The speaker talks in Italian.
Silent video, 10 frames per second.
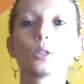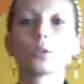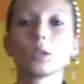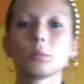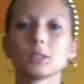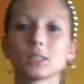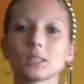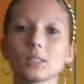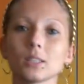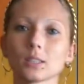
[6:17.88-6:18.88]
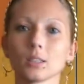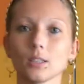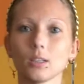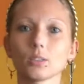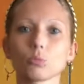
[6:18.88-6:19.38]
con le manichine
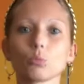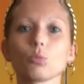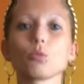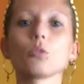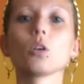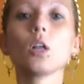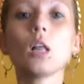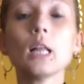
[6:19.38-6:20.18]
a sbuffo